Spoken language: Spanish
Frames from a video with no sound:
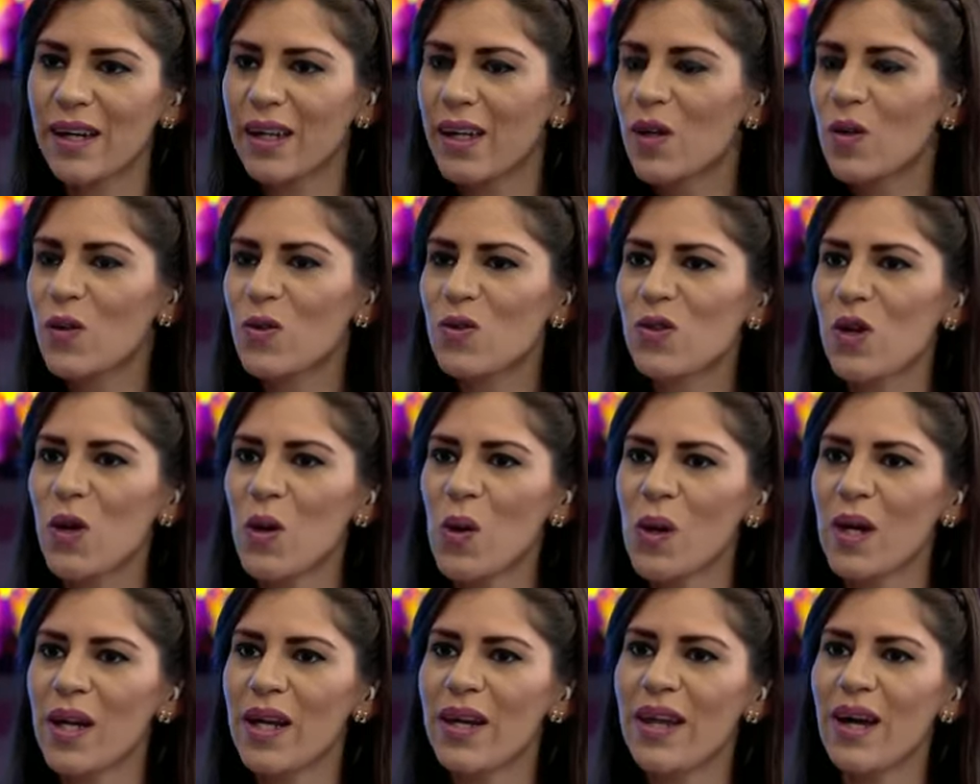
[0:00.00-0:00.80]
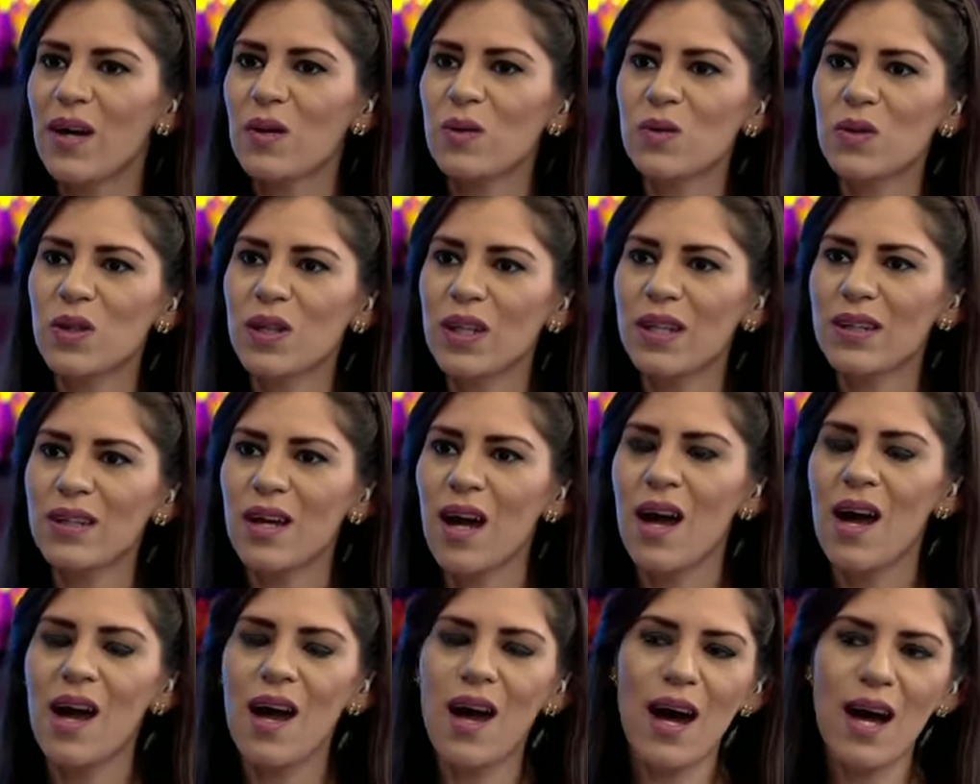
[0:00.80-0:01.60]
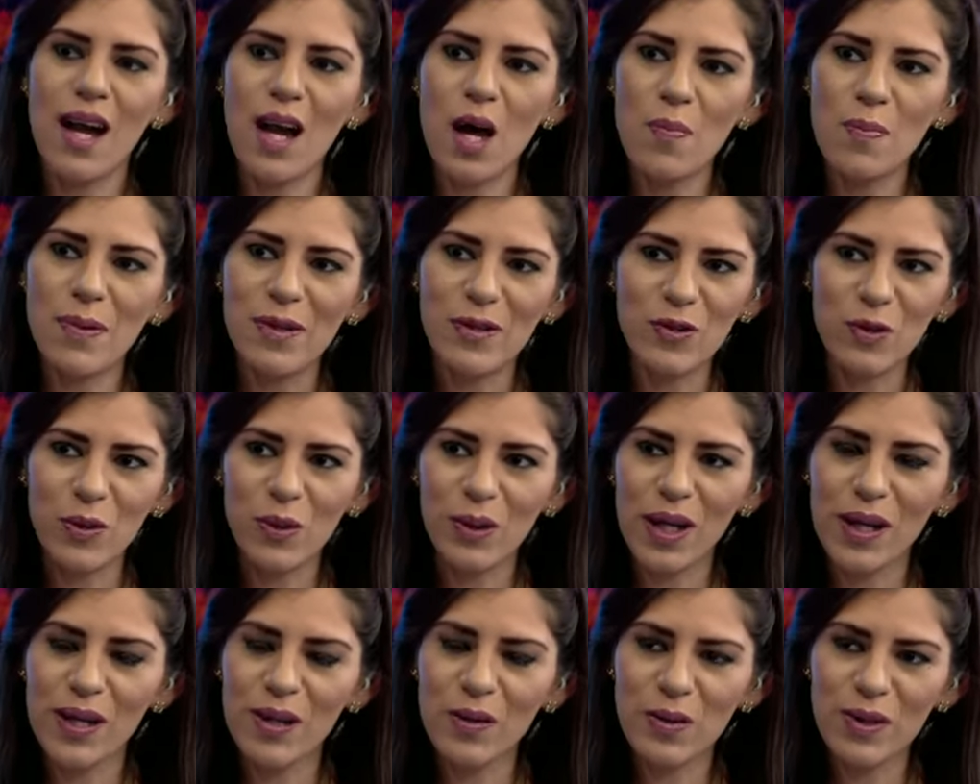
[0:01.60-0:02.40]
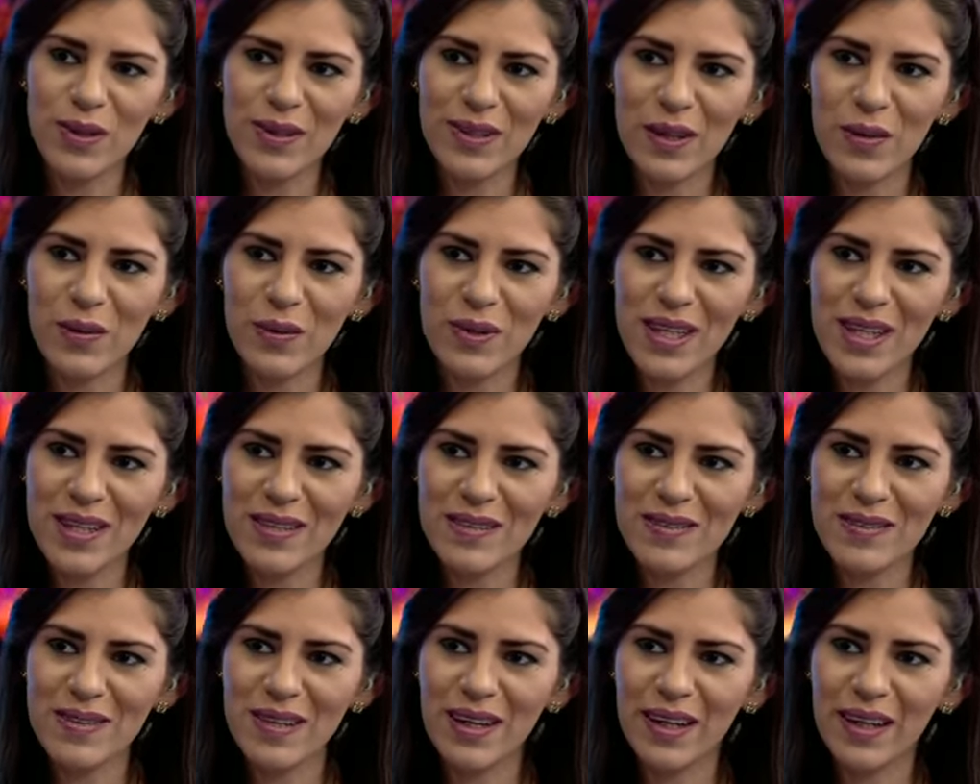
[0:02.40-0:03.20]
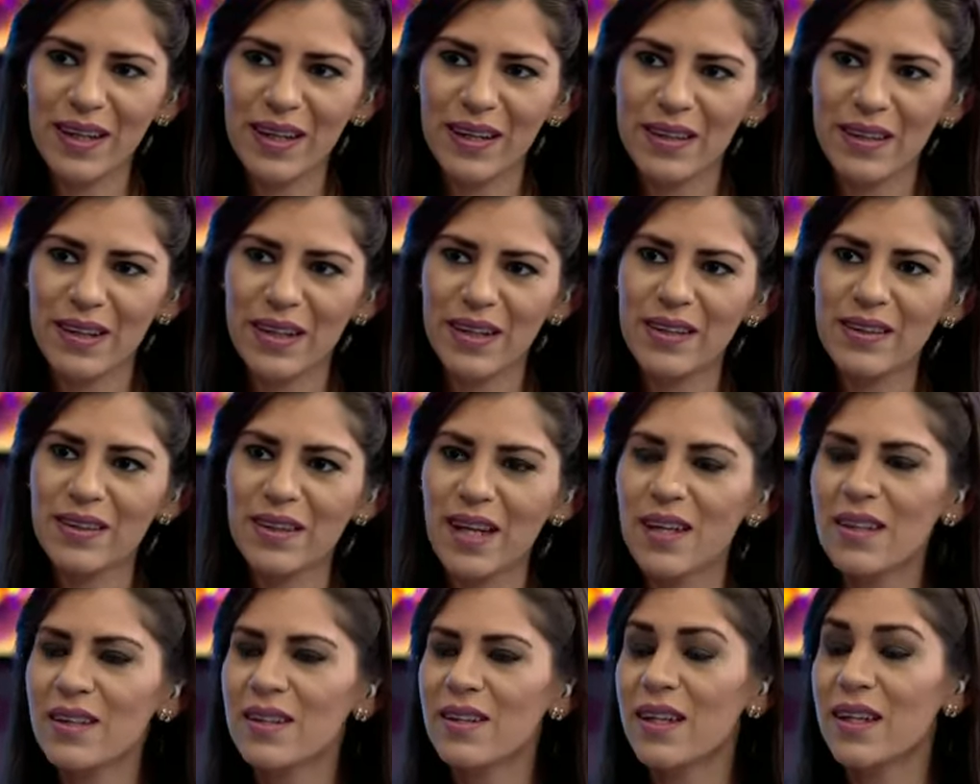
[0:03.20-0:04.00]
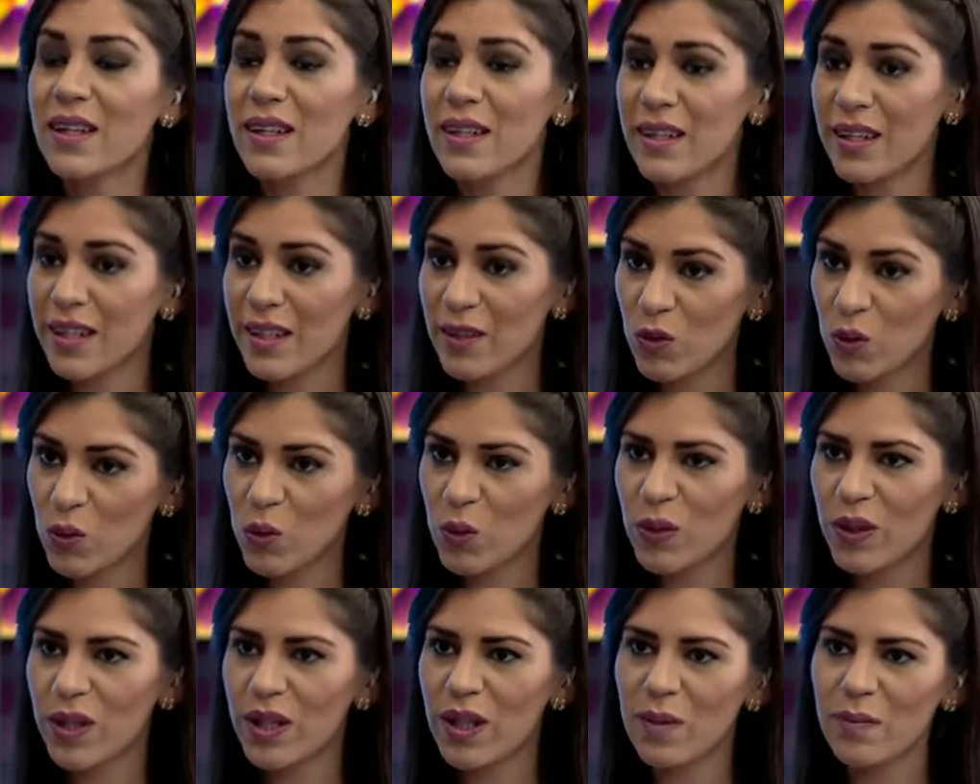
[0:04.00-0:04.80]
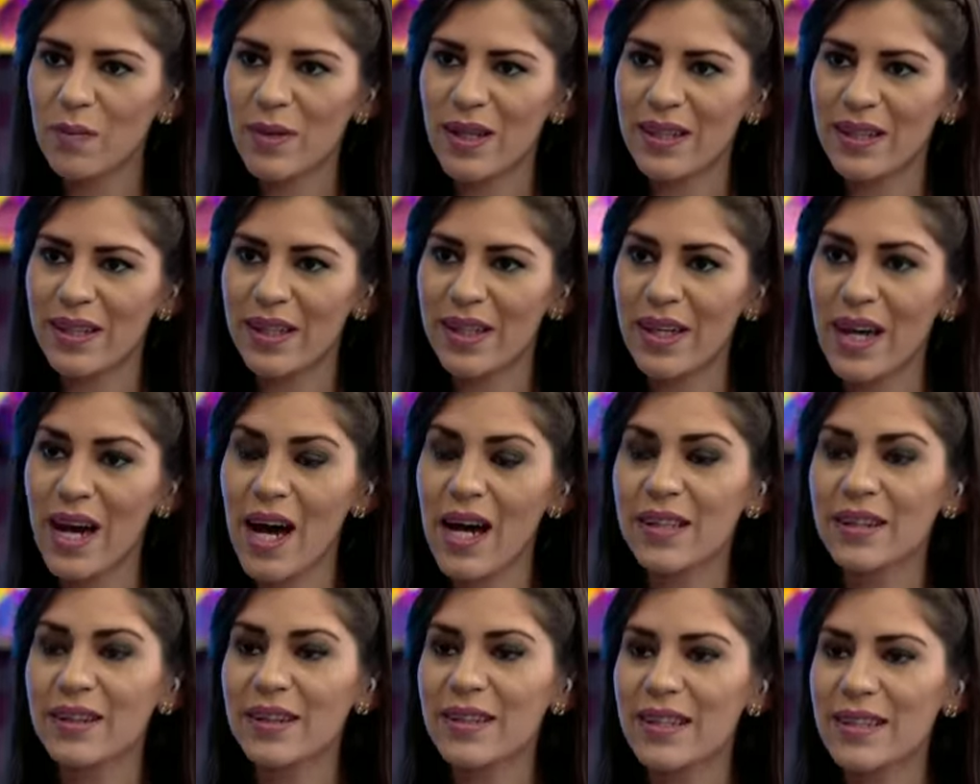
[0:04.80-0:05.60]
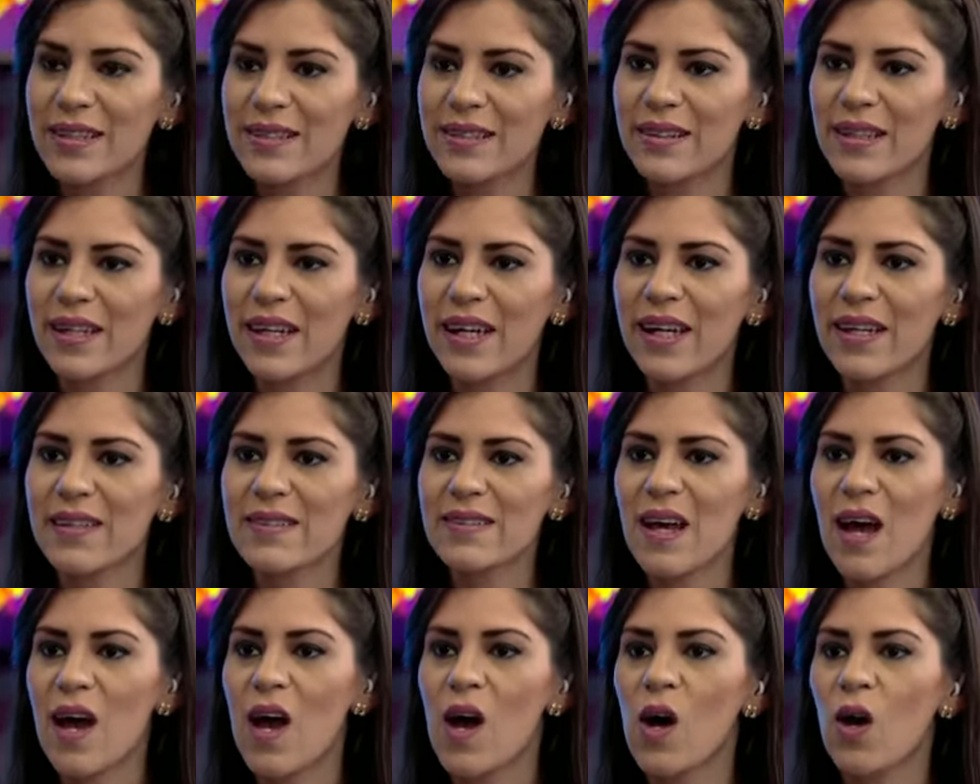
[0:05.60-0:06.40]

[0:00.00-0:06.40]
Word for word: ¿Qué consejo le da usted a las personas de nuestra audiencia que tienen tantas inquietudes en materias artísticas?